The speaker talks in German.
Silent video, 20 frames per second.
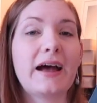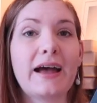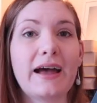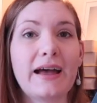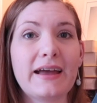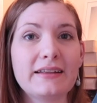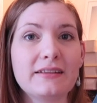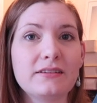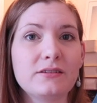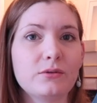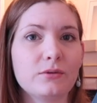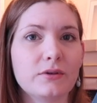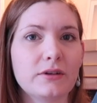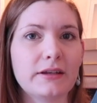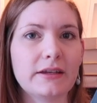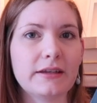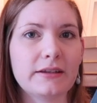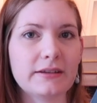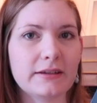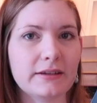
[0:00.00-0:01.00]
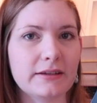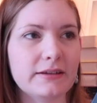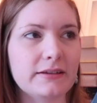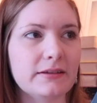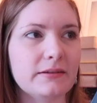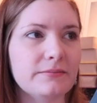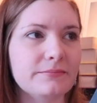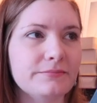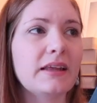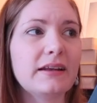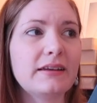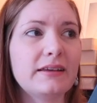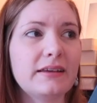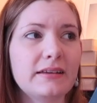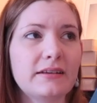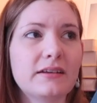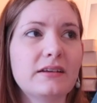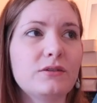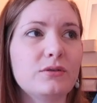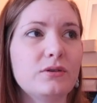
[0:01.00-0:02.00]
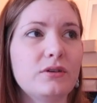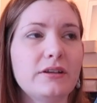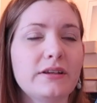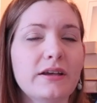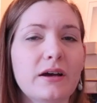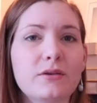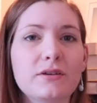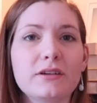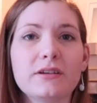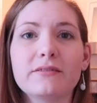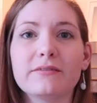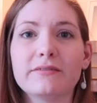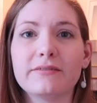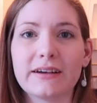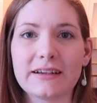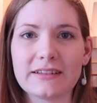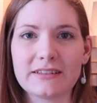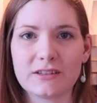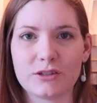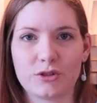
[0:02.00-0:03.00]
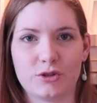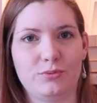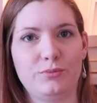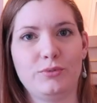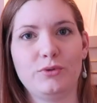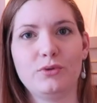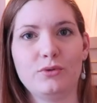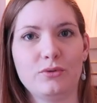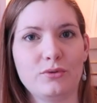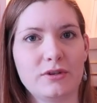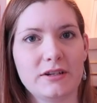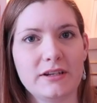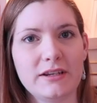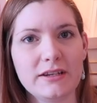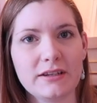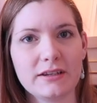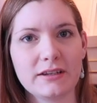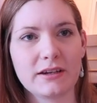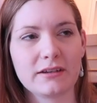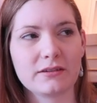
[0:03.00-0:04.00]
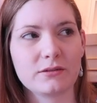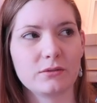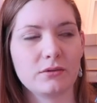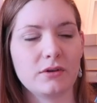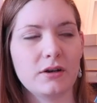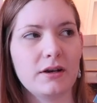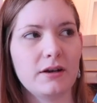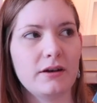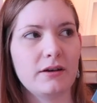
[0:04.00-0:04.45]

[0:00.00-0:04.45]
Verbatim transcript: Heizung geht nicht. Dann geht natürlich auch die Wasserspülung nicht, also